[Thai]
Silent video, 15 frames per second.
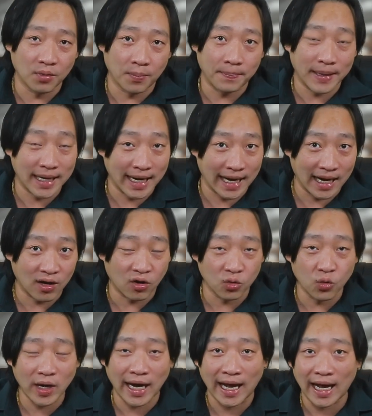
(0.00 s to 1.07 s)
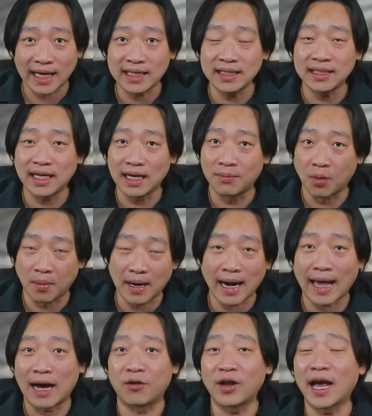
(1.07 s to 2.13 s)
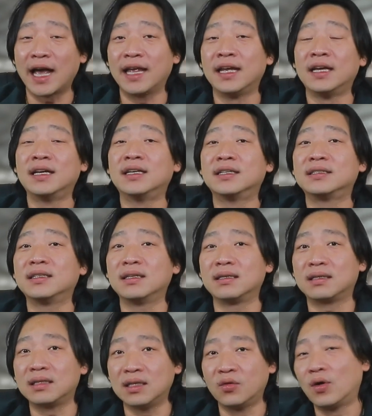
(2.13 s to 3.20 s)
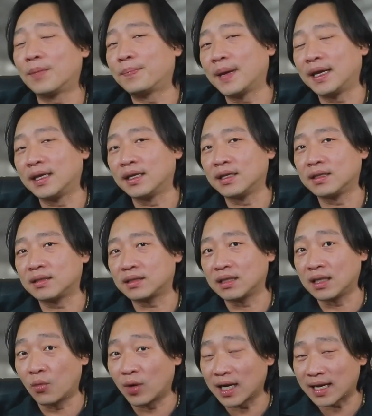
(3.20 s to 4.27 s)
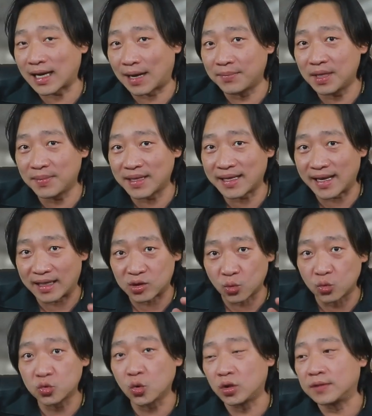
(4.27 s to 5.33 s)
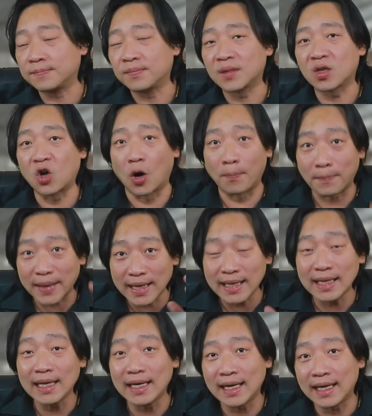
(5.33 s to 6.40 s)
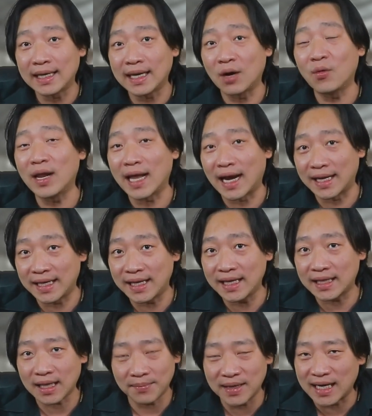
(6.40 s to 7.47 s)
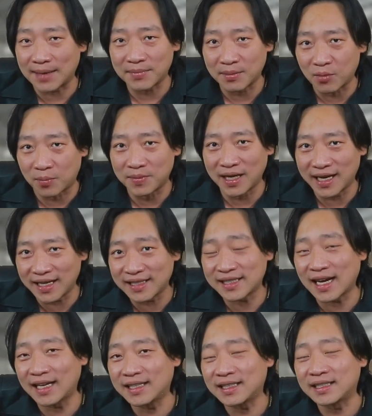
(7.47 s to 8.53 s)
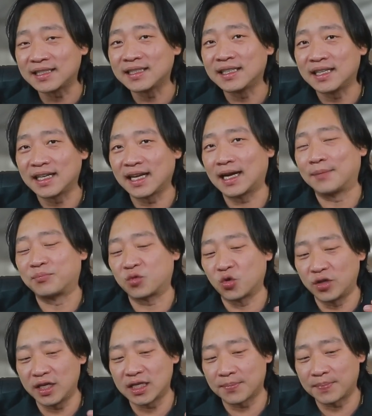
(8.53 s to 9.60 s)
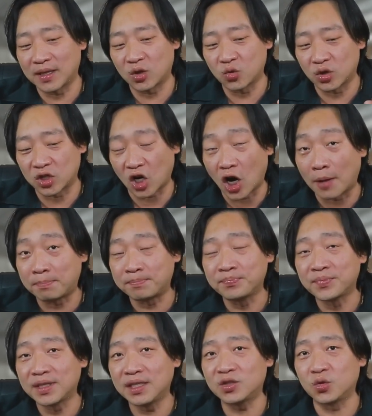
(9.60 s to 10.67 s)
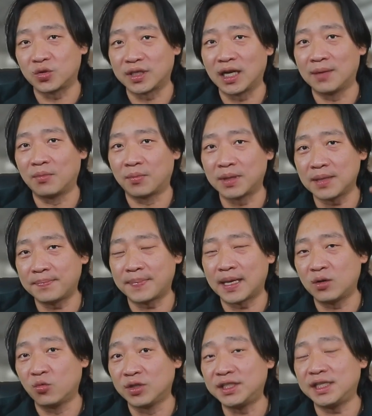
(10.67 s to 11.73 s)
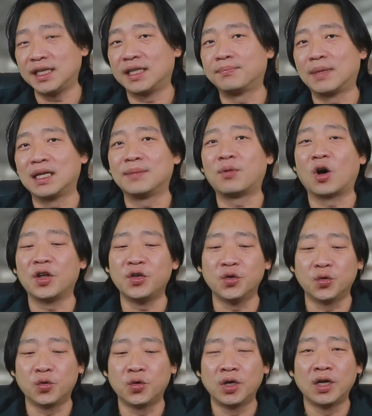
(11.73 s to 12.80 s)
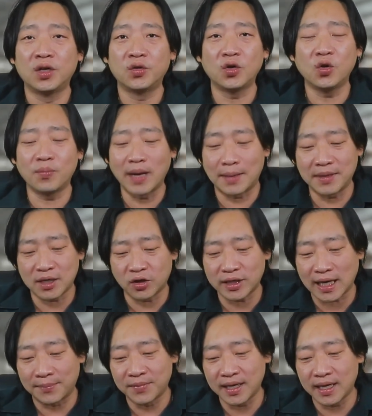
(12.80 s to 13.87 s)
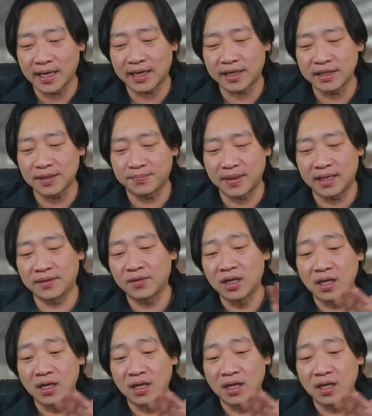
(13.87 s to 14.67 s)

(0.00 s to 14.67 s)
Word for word: ระบบปัญหาของลูกค้าขึ้นในระบบคลาวได้ ซึ่งถือว่าเป็นนวัตกรรมที่เป็นเกรดสูงสุดของปริ้นเลยนะเวลานี้ถ้าไม่นับระบบ d ดเรชันนะครับตัวนี้จะเป็นตัวท็อปที่สุดในระบบที่เป็นหัวฉีดมันดีพอยอยู่ด้วยรูปแบบที่เขาทำนี่ฮะก็จะเป็น